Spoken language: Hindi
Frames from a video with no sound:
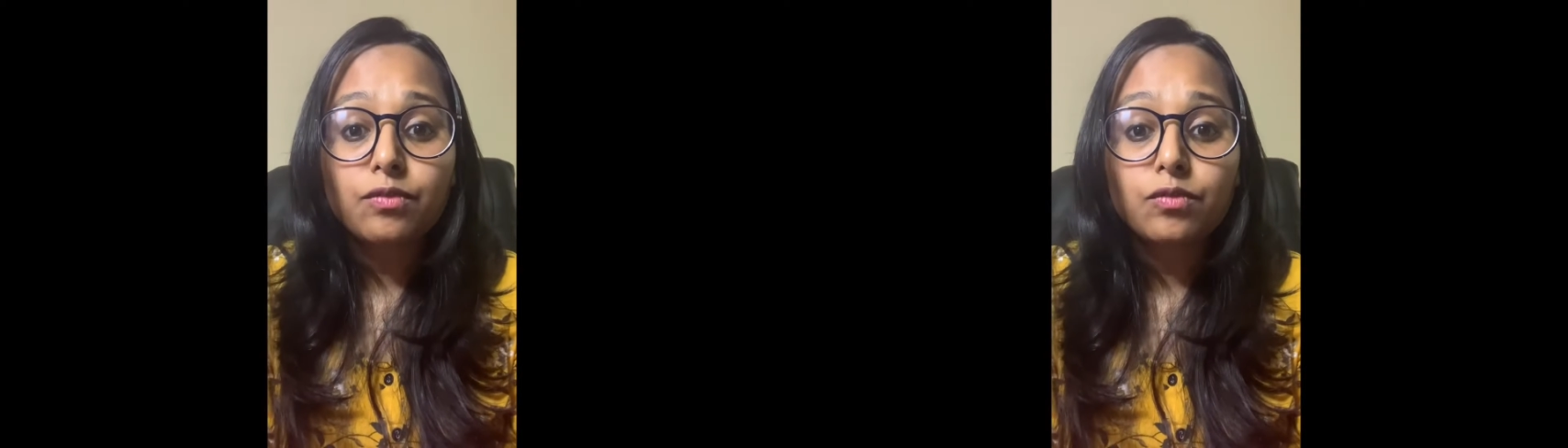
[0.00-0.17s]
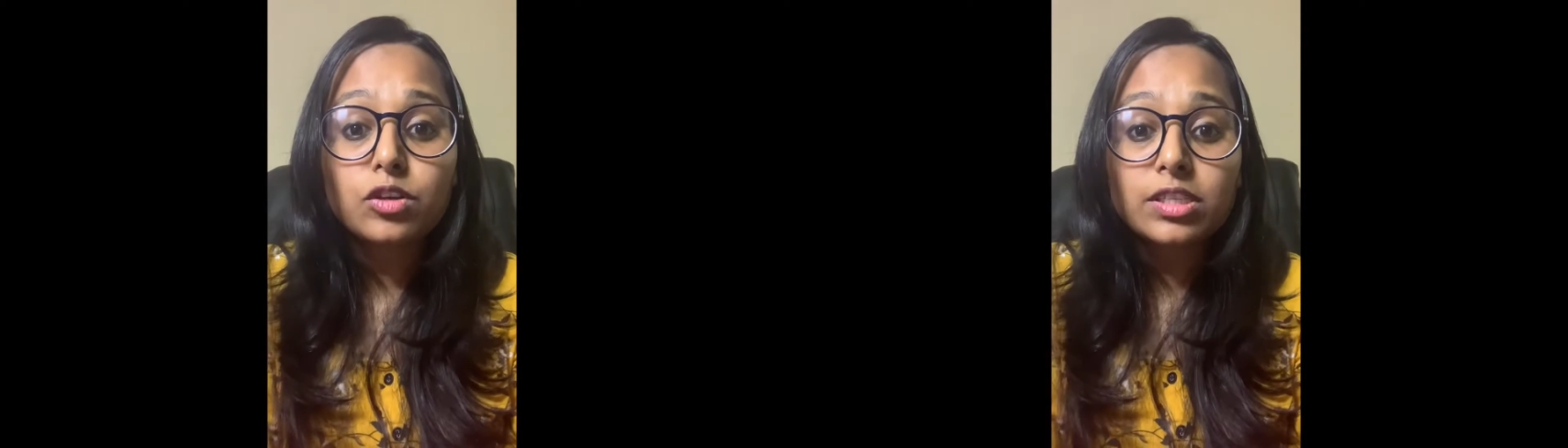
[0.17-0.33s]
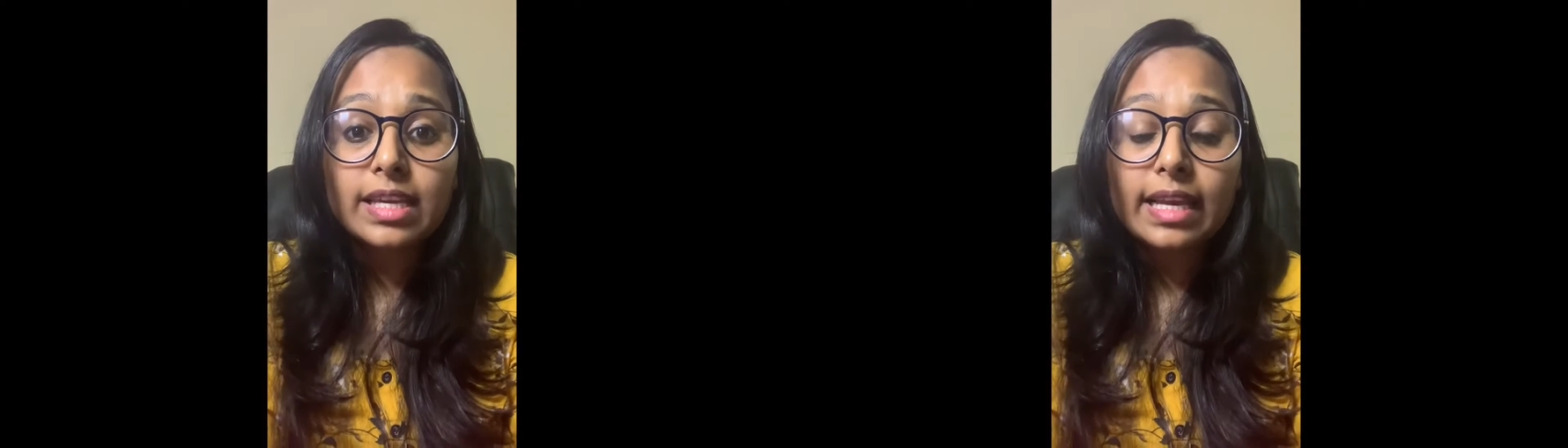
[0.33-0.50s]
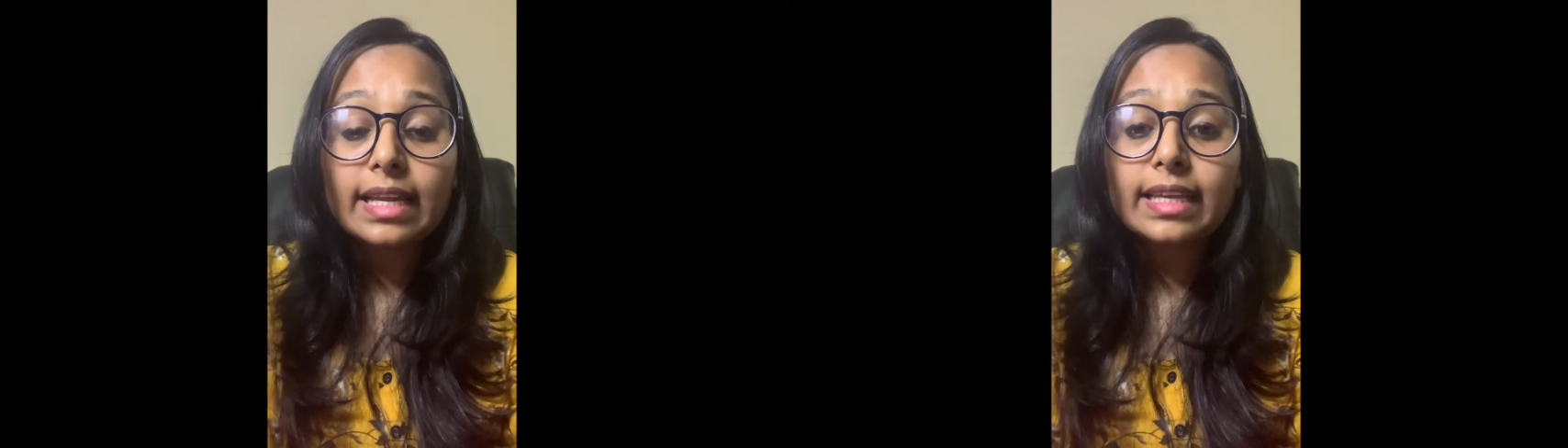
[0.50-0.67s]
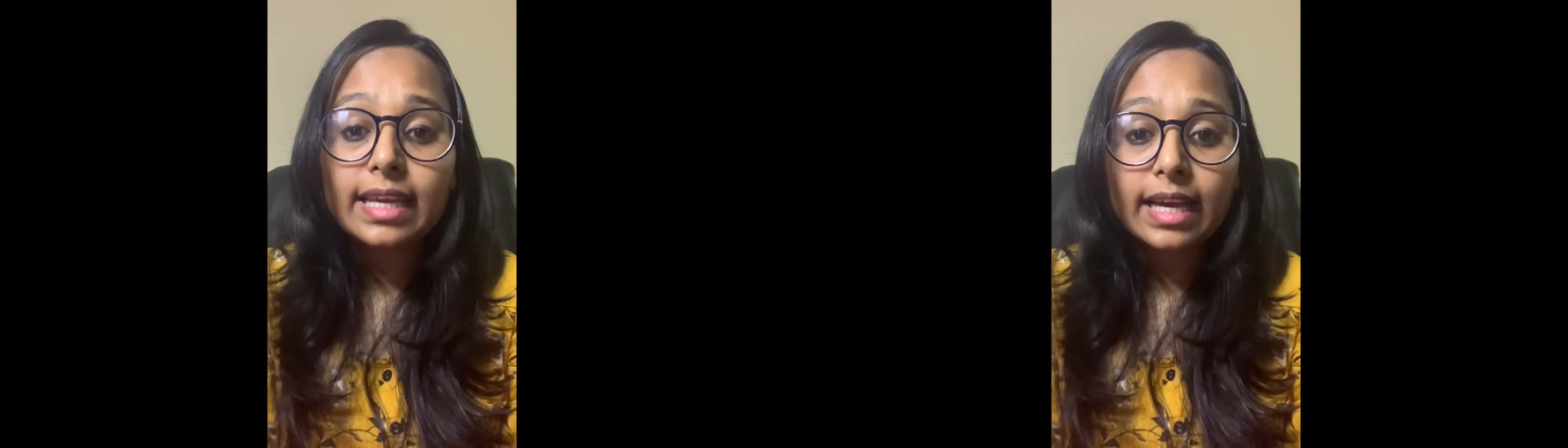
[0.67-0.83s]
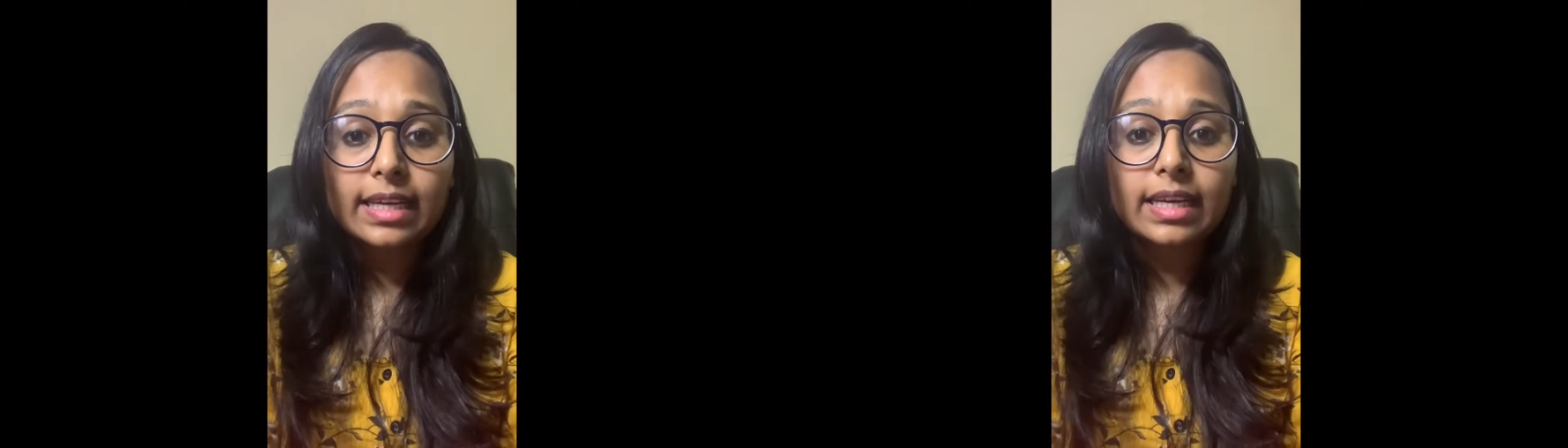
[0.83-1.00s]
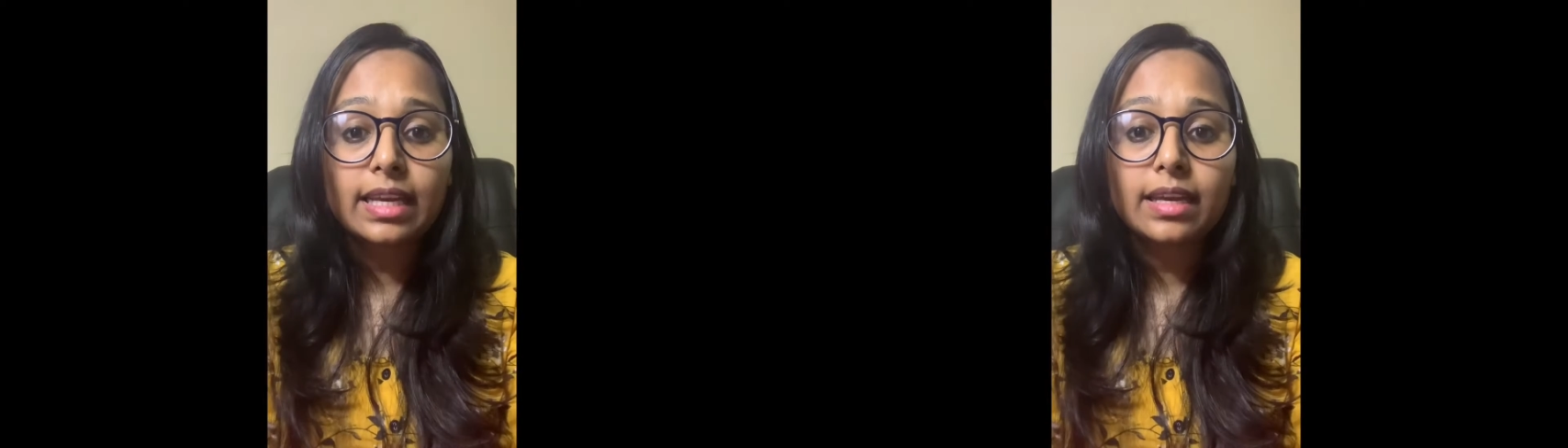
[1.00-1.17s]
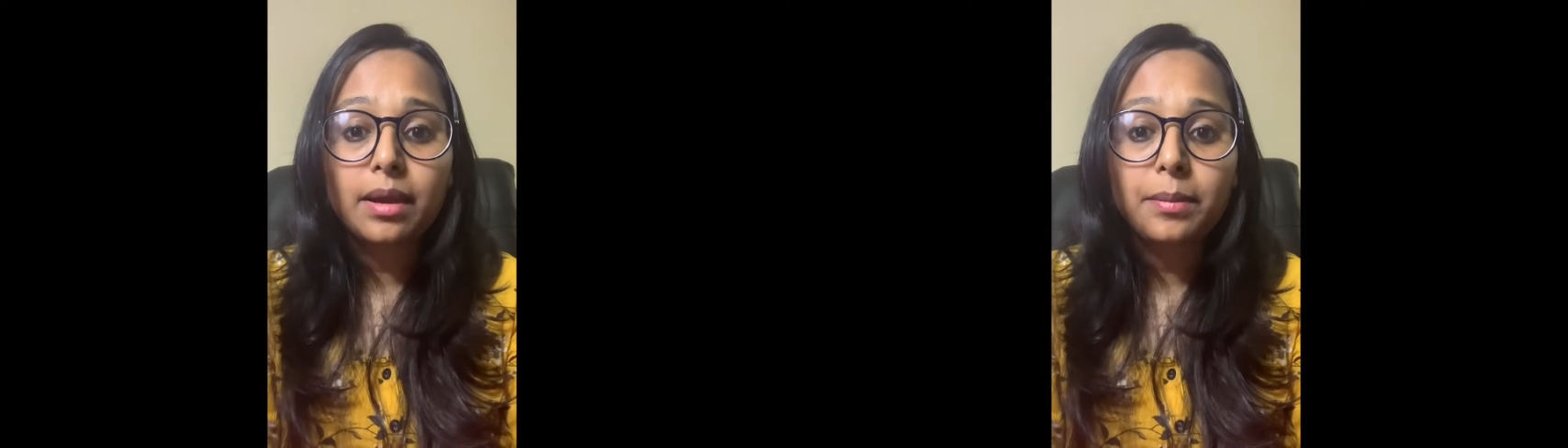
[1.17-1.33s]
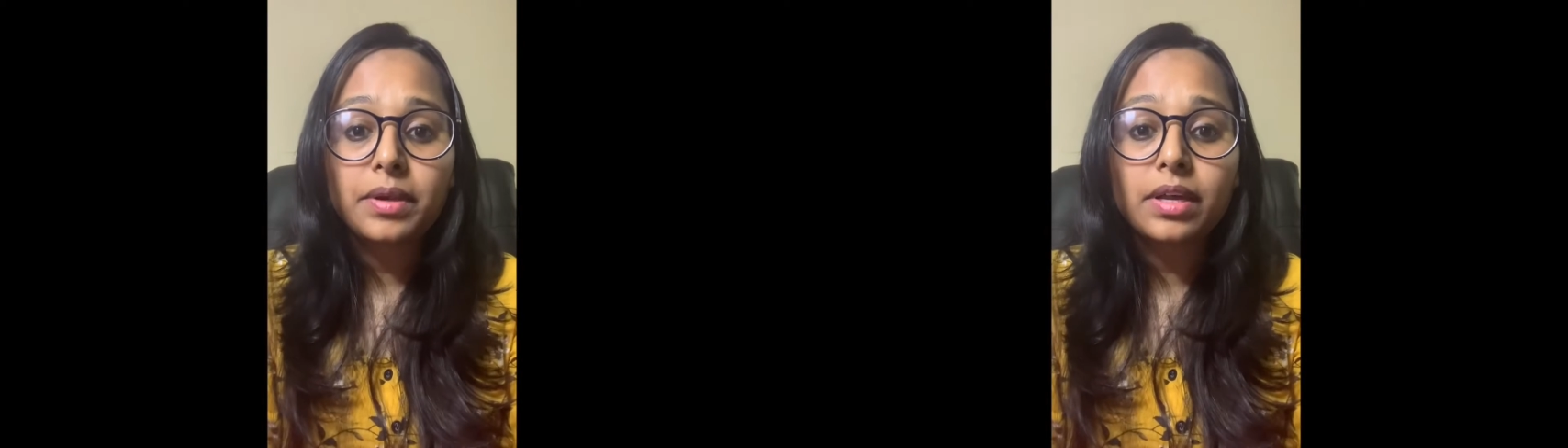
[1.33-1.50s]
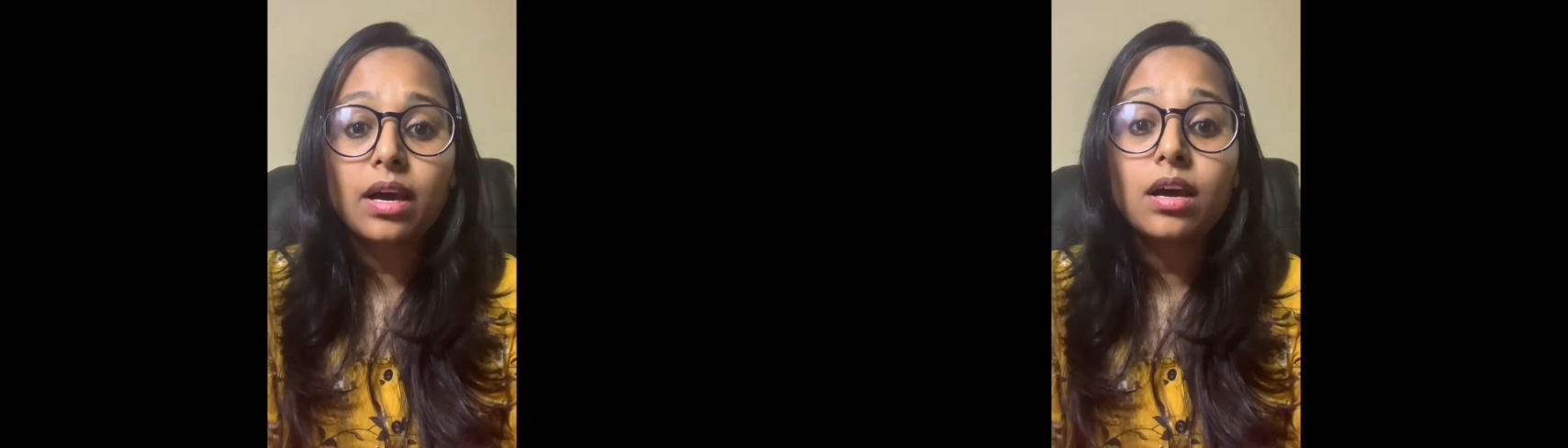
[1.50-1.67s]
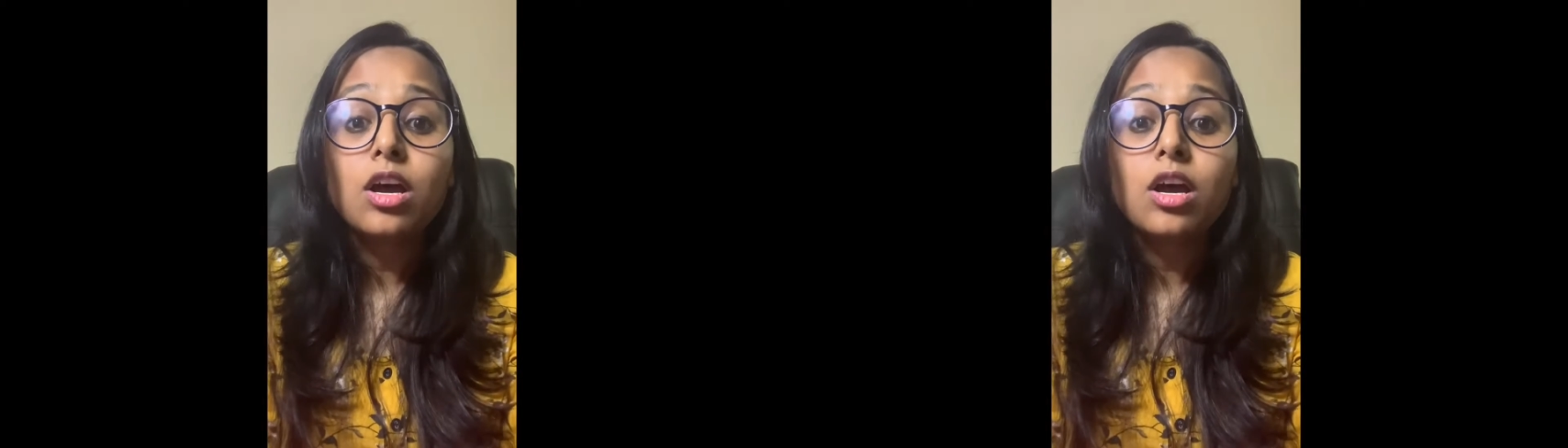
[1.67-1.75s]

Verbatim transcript: वो सेलर क्या करेगा बेटा